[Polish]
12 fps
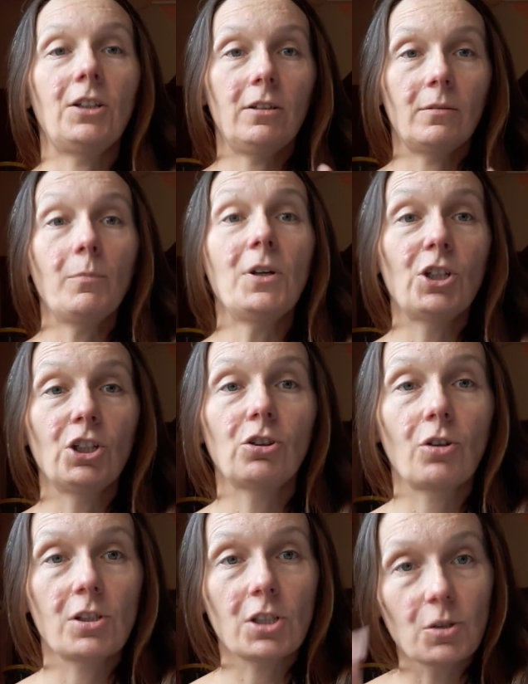i my
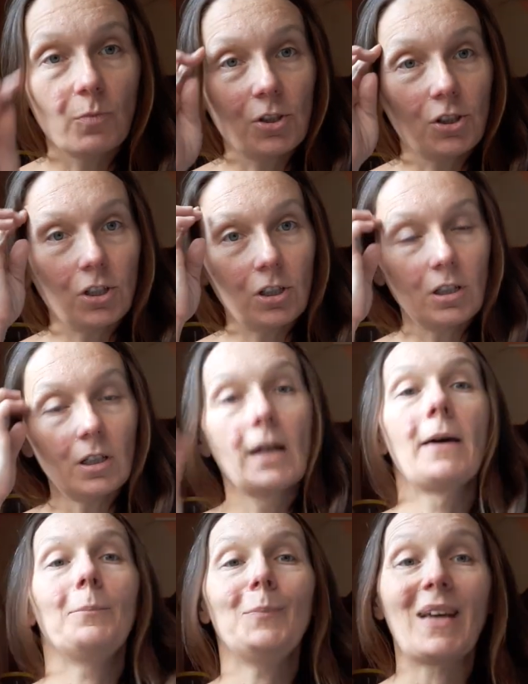to jesteśmy ci
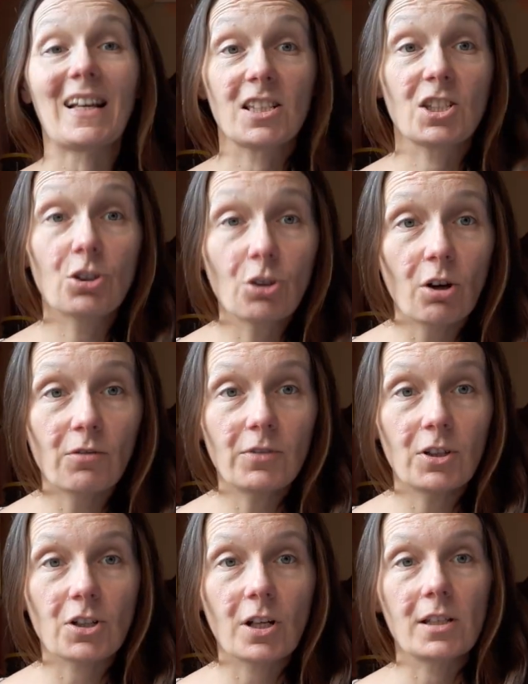
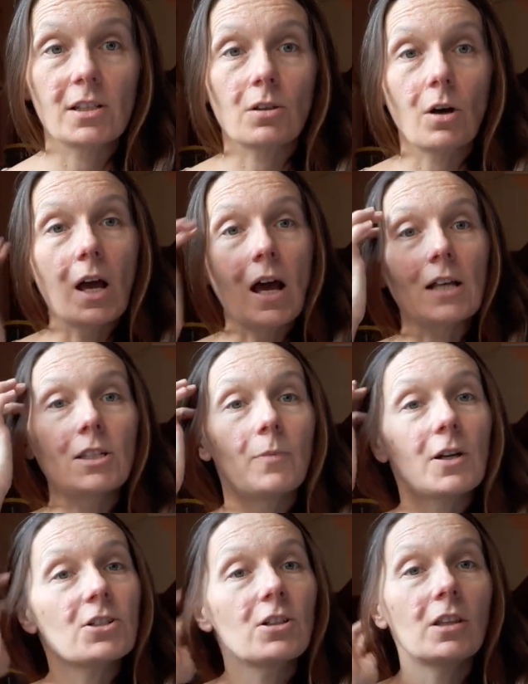miastowi często, a
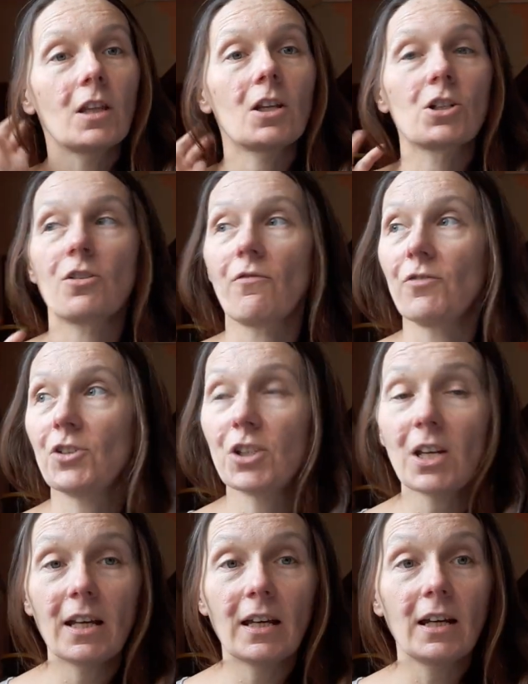zobaczcie na nasze
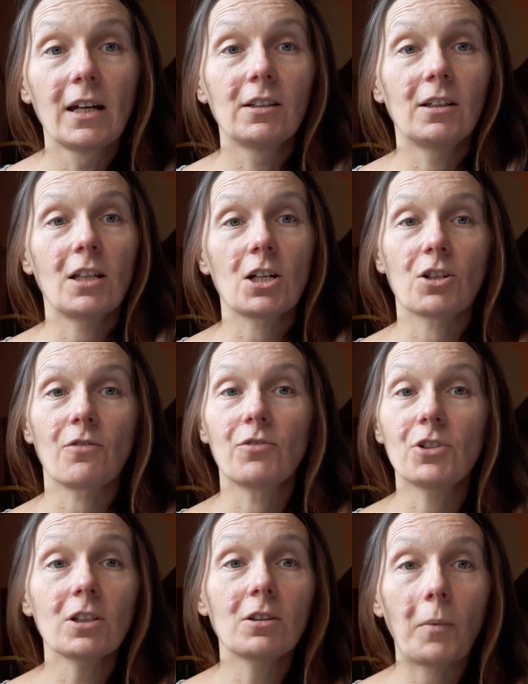wsie. Te nasze
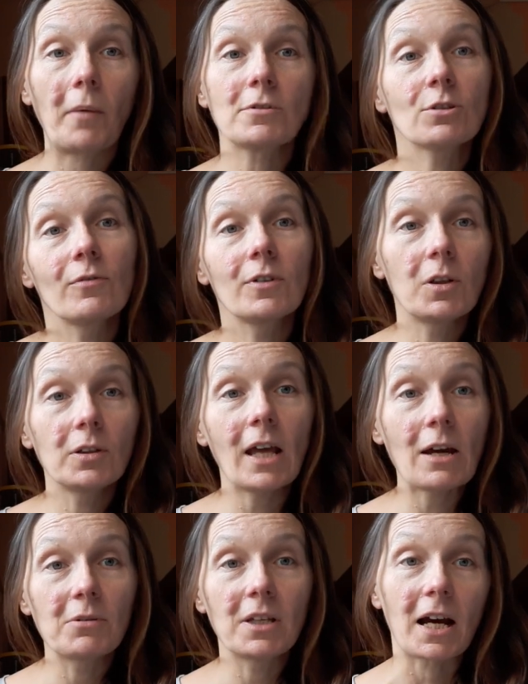wsie to po prostu
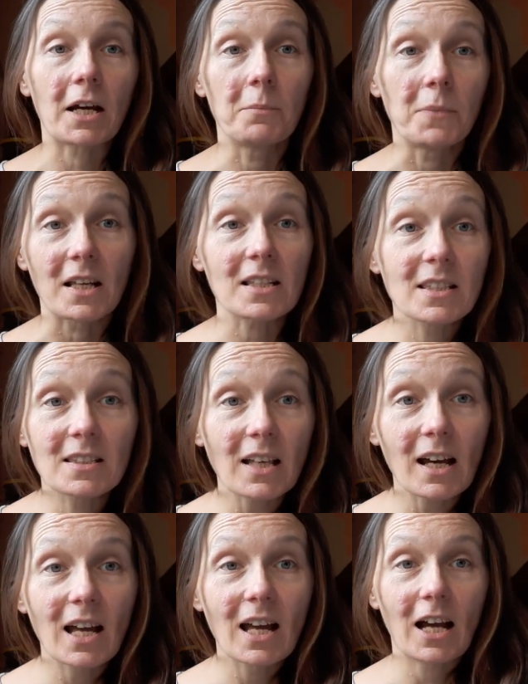wyglądają jak
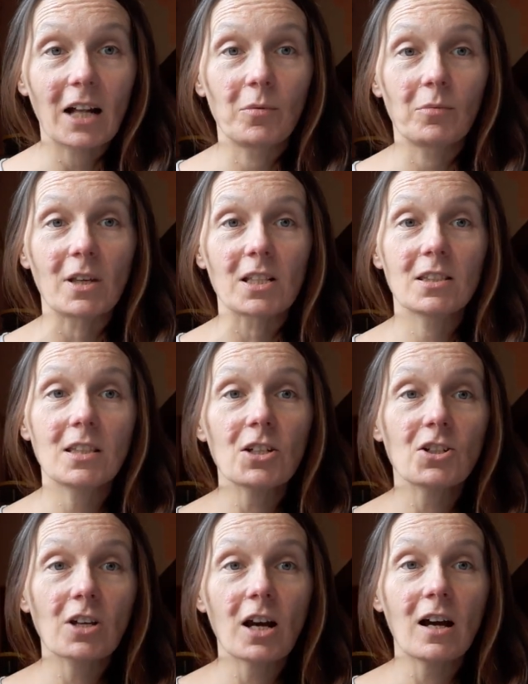miasta albo
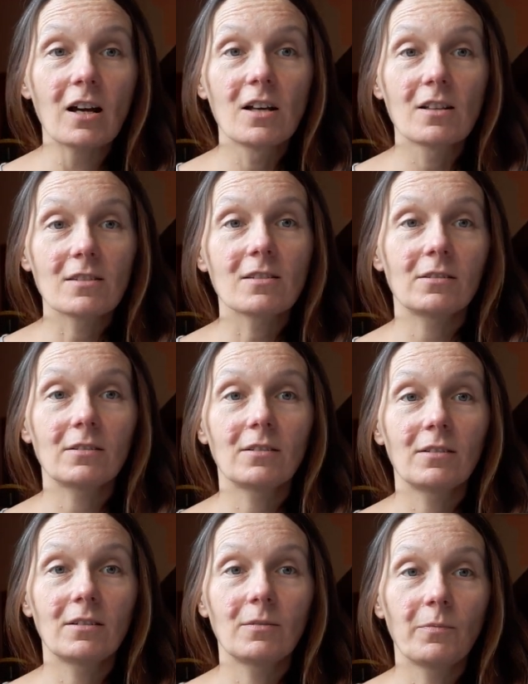miasteczka. Są,
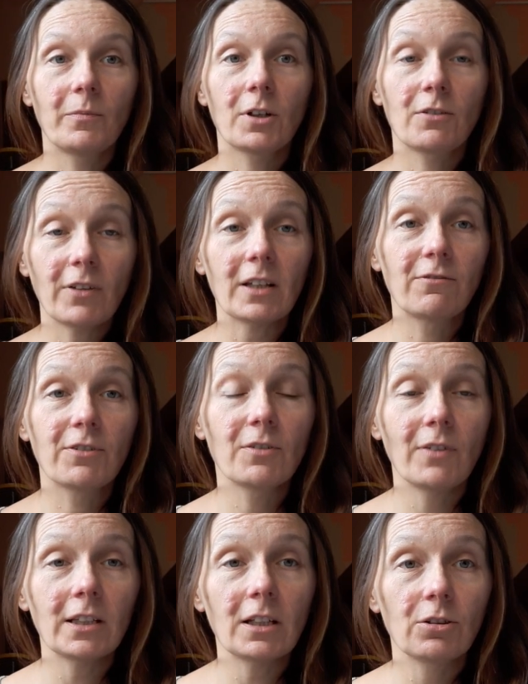y, w
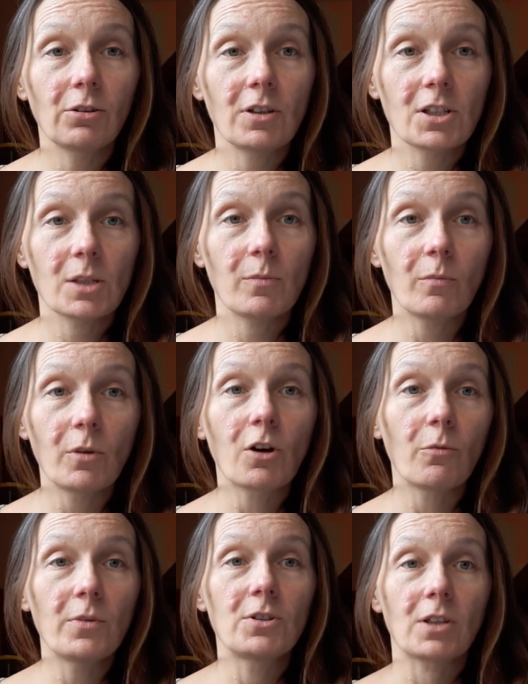kwiatach to one sobie
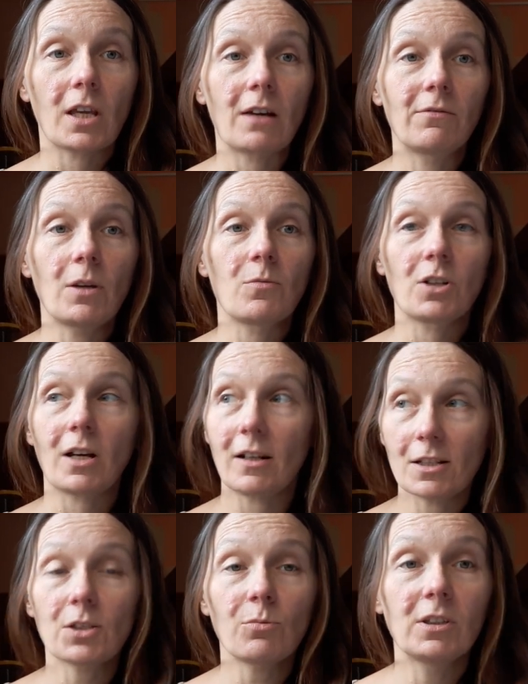mogą być, tak jak w Niemczech,
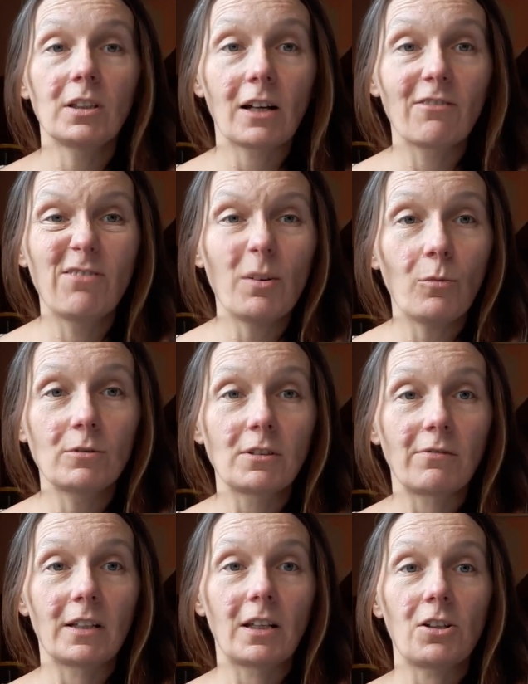ale są jednak
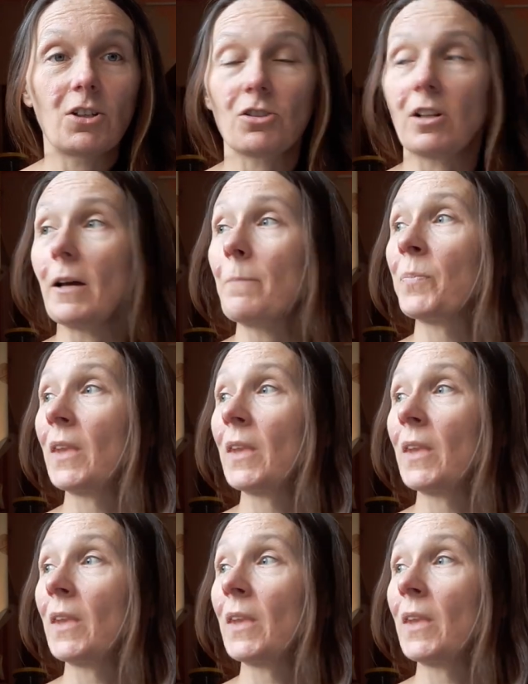wymurowane nieźle.